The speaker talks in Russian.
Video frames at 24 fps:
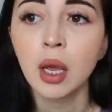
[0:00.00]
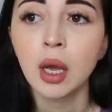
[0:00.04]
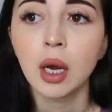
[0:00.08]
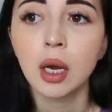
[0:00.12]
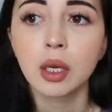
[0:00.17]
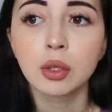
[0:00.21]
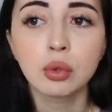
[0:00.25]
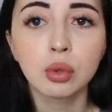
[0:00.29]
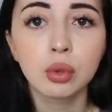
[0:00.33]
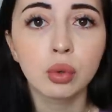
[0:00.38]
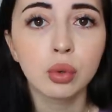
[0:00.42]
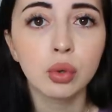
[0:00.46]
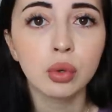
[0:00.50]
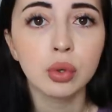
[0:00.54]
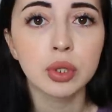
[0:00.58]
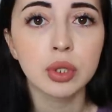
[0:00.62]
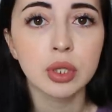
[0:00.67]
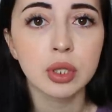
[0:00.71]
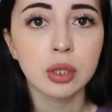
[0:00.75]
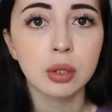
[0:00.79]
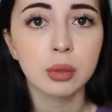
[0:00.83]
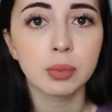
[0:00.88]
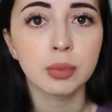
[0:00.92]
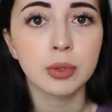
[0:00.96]
а другое
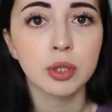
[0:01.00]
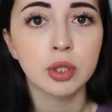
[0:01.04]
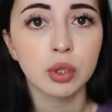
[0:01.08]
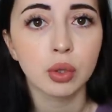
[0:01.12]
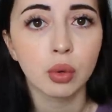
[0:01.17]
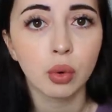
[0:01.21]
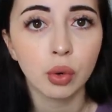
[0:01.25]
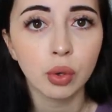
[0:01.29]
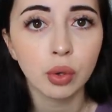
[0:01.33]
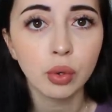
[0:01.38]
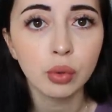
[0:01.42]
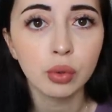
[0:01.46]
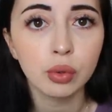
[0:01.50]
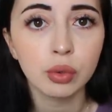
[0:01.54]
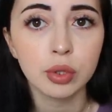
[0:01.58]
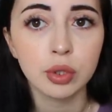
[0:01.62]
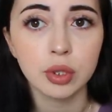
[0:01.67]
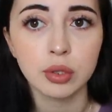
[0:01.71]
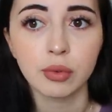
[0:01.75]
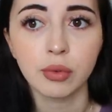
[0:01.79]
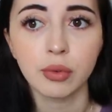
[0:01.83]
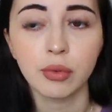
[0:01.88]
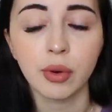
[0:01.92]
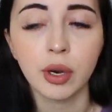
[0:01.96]
дело потихоньку
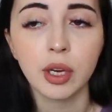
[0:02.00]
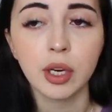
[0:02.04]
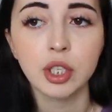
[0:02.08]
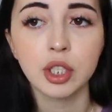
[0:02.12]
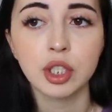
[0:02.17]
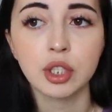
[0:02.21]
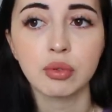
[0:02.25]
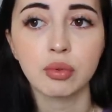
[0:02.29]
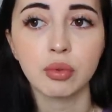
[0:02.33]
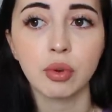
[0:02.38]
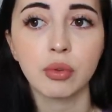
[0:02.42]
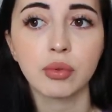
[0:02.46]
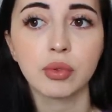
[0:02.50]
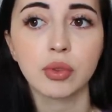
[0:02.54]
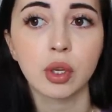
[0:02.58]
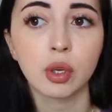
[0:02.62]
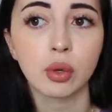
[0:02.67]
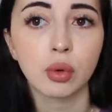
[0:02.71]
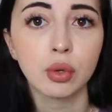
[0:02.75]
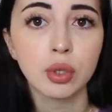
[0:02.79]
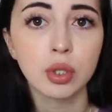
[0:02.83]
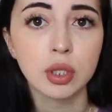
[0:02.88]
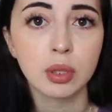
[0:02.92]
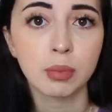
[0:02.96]
развиваешь свой
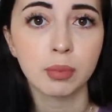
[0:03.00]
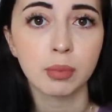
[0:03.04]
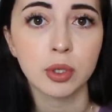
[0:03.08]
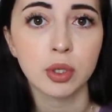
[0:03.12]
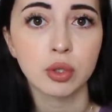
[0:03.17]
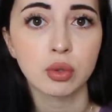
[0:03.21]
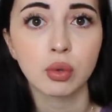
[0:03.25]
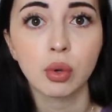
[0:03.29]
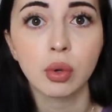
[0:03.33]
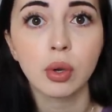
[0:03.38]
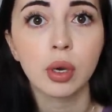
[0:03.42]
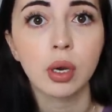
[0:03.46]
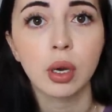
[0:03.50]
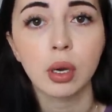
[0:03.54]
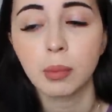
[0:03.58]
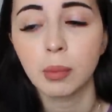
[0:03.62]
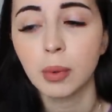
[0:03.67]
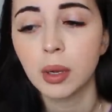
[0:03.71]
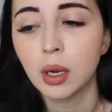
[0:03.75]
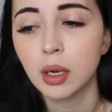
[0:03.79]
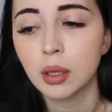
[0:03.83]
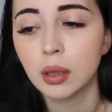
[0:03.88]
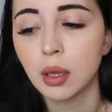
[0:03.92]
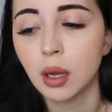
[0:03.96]
второй запасной как
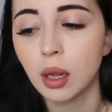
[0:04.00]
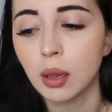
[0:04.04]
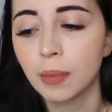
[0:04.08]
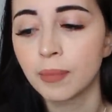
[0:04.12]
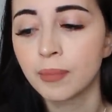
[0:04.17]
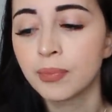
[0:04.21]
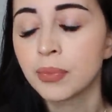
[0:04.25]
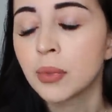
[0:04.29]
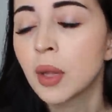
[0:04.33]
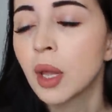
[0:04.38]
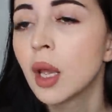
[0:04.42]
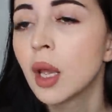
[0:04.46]
бы канал.